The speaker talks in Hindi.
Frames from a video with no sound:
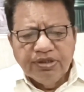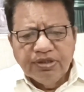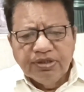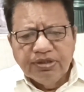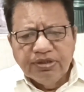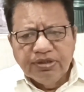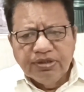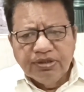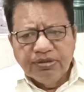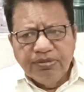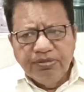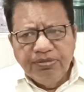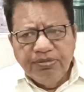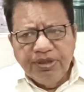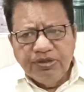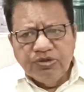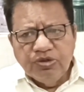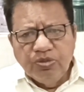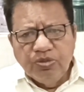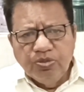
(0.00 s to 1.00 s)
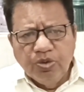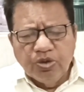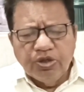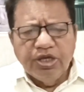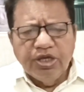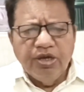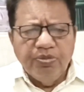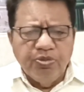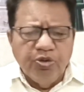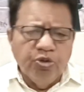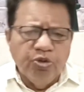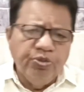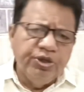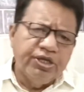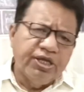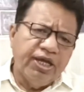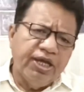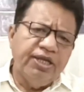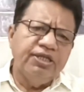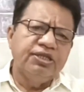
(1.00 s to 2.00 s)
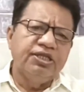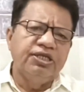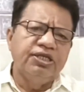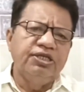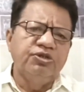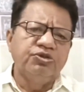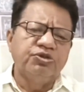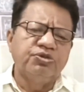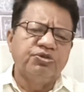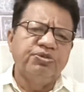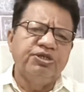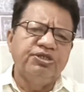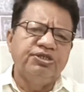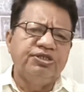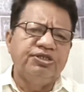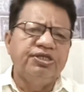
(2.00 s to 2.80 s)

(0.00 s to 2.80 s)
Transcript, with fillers: में जो मुख्य भूमिकाएं थी उसमें शेख